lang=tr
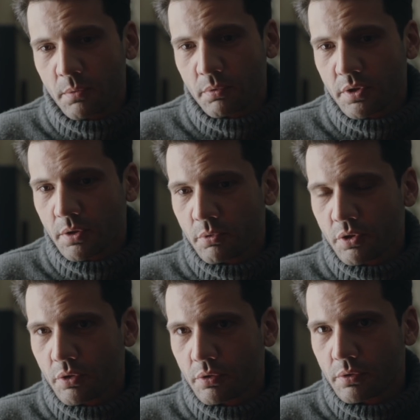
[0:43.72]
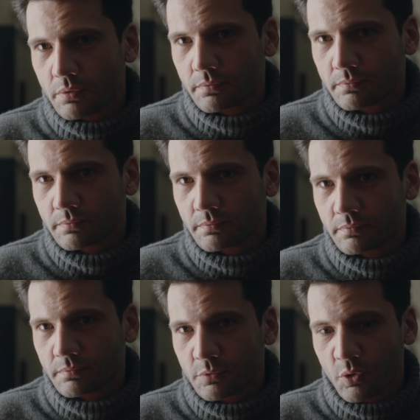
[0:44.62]
Yapacak bir şey yok.
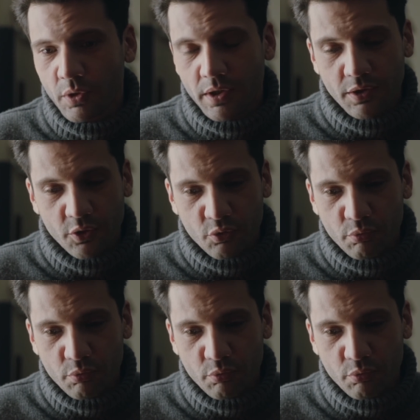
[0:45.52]
O eller